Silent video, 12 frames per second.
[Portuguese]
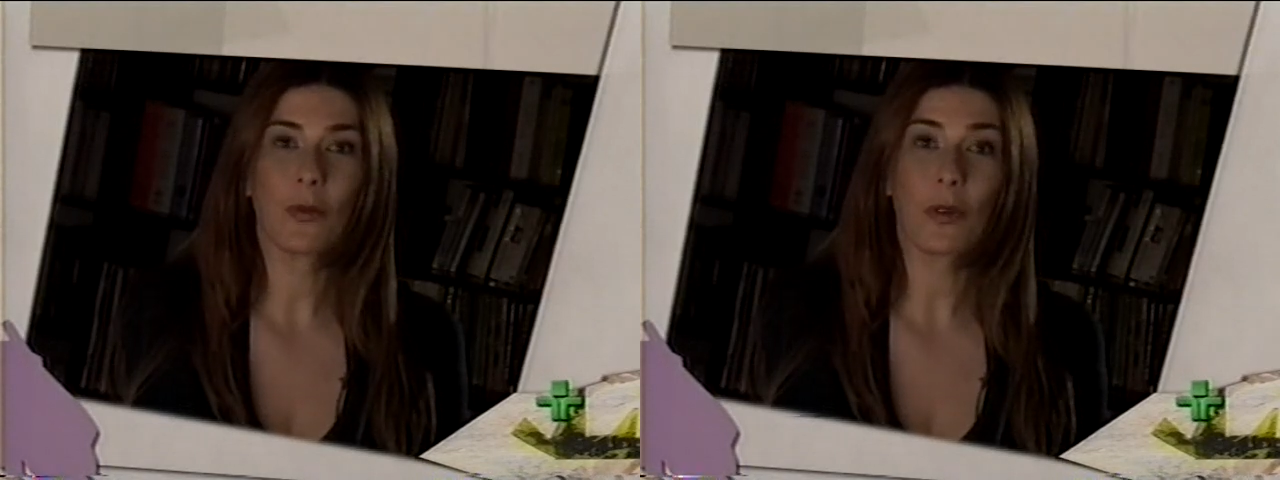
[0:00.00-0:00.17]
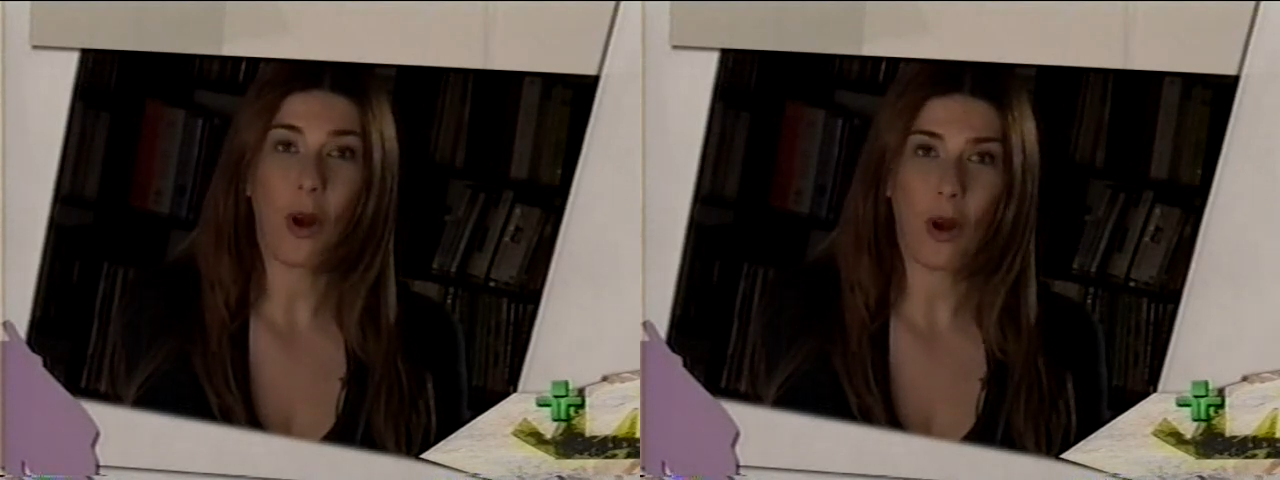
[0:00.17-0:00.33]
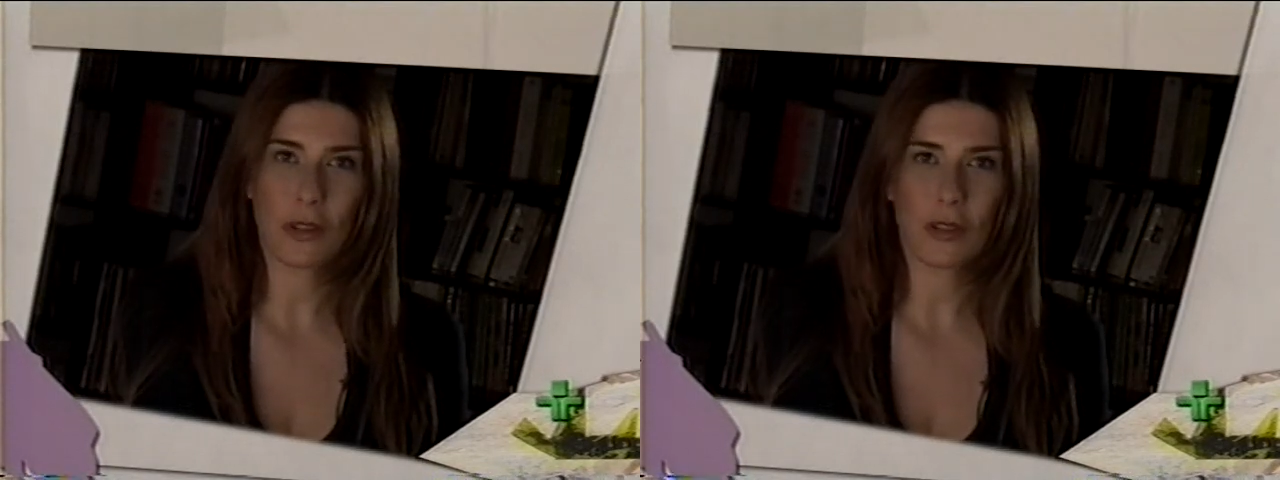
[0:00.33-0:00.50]
o
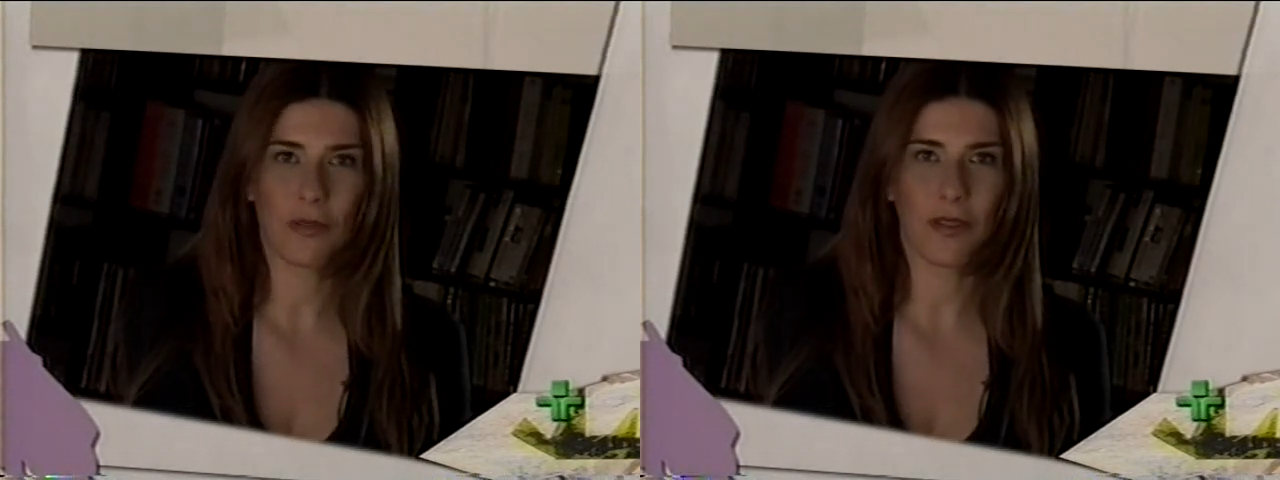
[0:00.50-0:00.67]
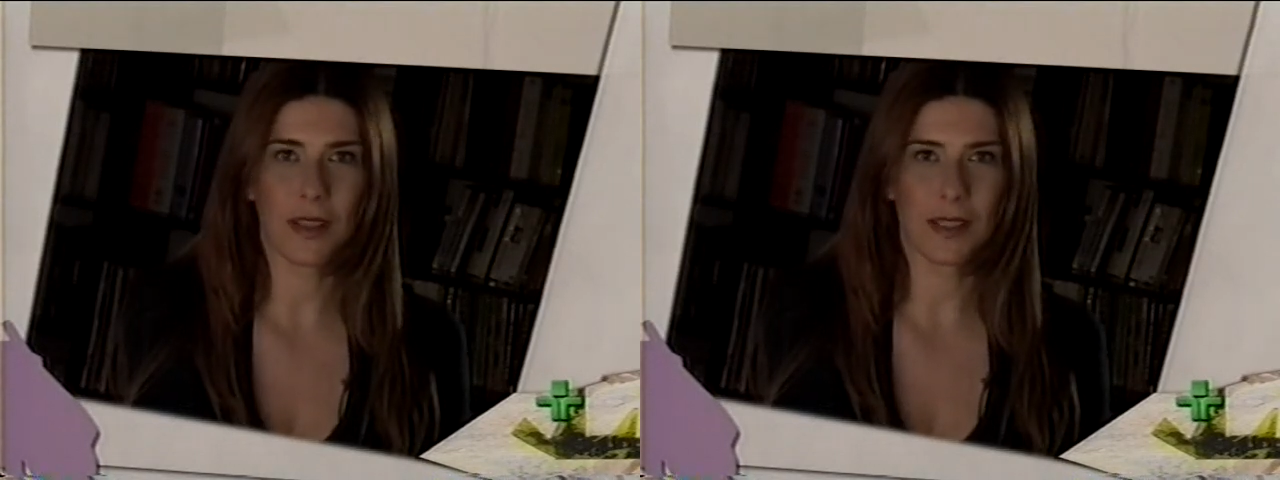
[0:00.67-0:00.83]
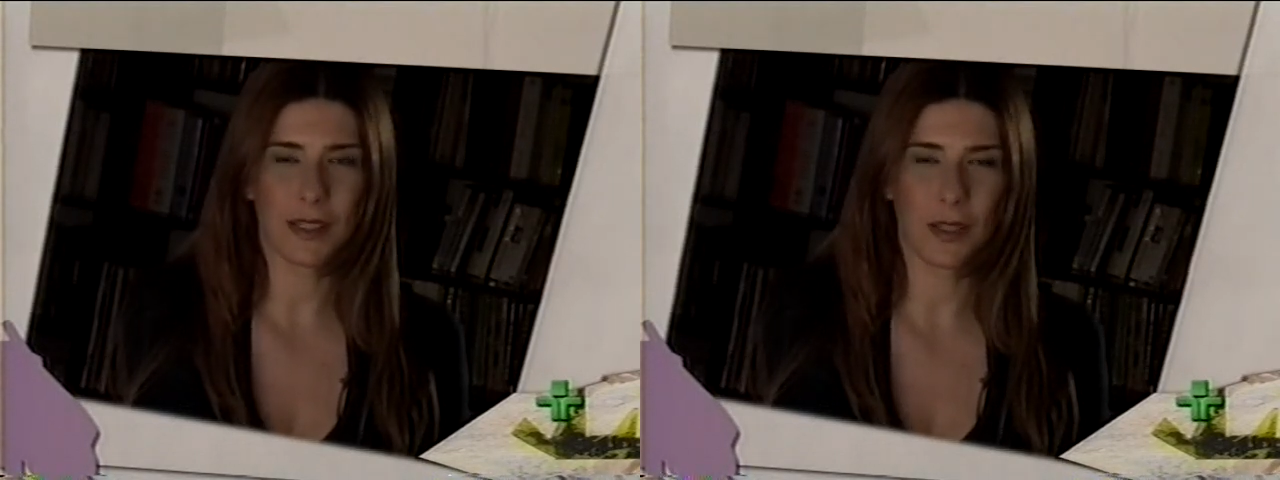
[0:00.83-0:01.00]
nosso
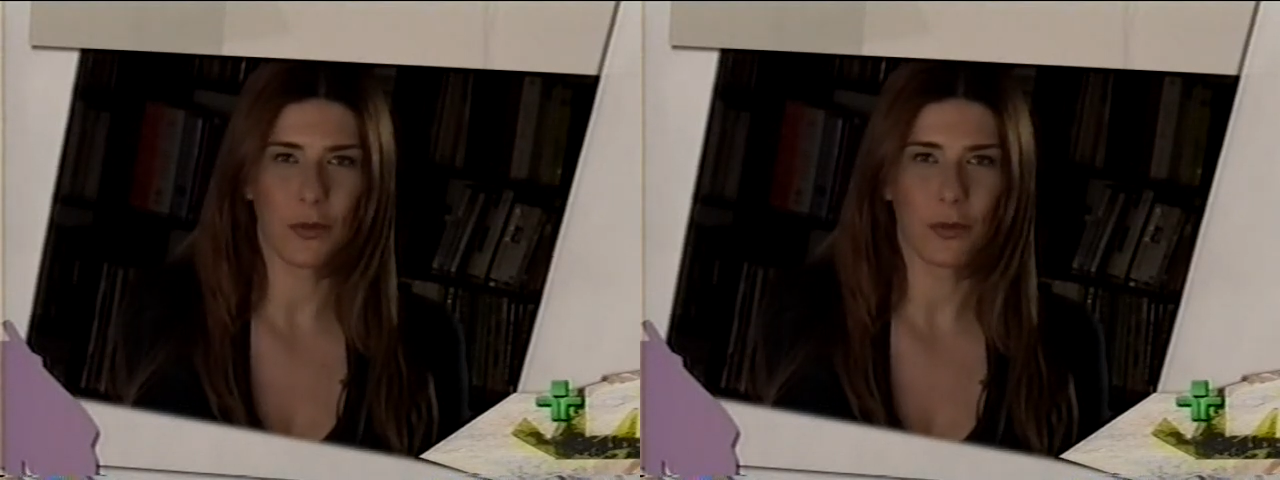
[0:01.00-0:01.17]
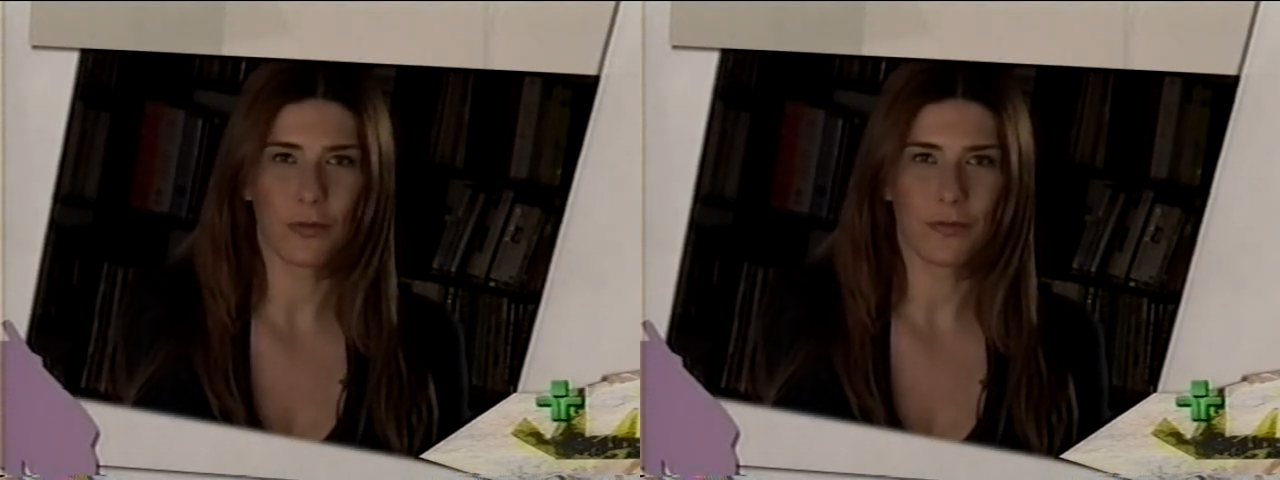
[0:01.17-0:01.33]
vazio.